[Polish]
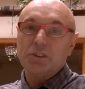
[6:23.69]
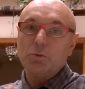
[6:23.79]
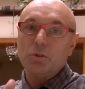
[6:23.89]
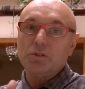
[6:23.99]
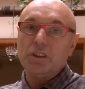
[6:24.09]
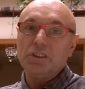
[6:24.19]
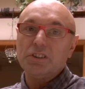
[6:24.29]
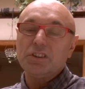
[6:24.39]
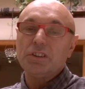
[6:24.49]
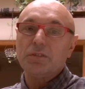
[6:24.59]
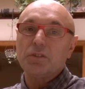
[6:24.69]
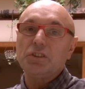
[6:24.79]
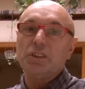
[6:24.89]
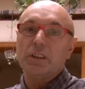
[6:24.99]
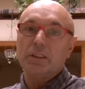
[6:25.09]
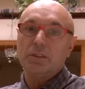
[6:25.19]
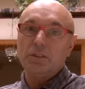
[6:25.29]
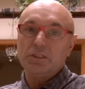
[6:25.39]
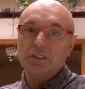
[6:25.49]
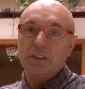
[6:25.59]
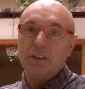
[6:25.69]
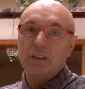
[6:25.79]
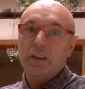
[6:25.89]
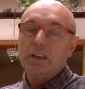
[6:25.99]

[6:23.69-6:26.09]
że urodziliście się w rodzinie katolickiej,